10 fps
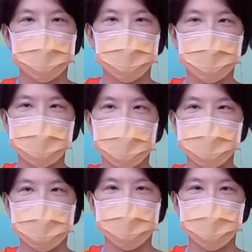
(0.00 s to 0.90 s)
高台
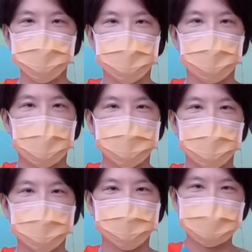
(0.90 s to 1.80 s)
上面就一把
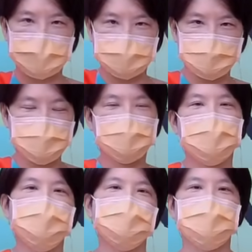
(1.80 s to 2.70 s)
枪，啪就把
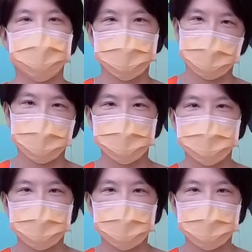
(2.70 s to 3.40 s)
你射死了。